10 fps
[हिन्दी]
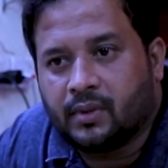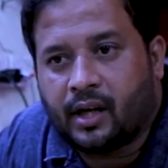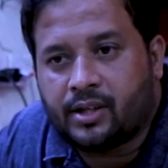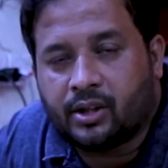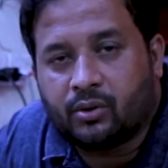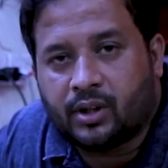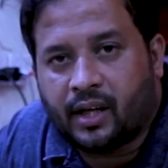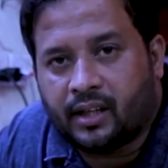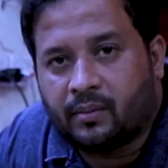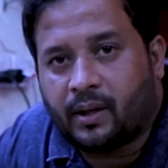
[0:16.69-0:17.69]
राशन तो जा
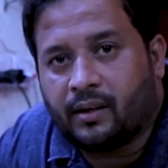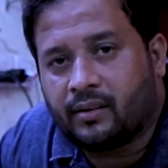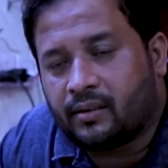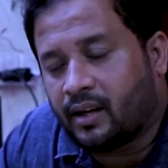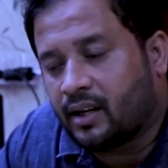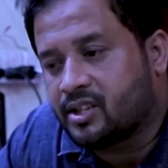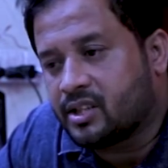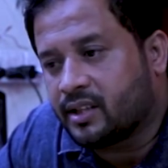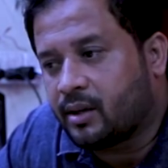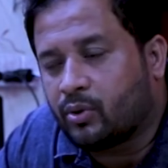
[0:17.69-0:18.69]
रहा था कराची
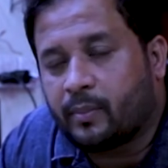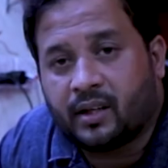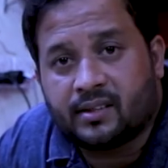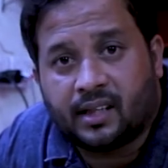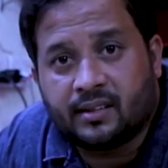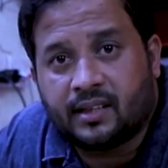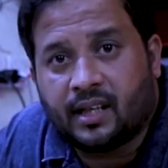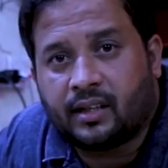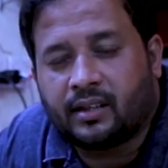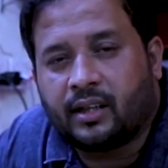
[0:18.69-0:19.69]
से क्या पूरे पाकिस्तान से ही
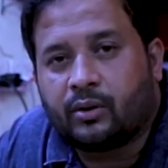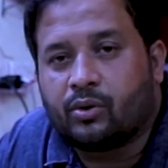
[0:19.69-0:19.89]
आ रहा था लेकिन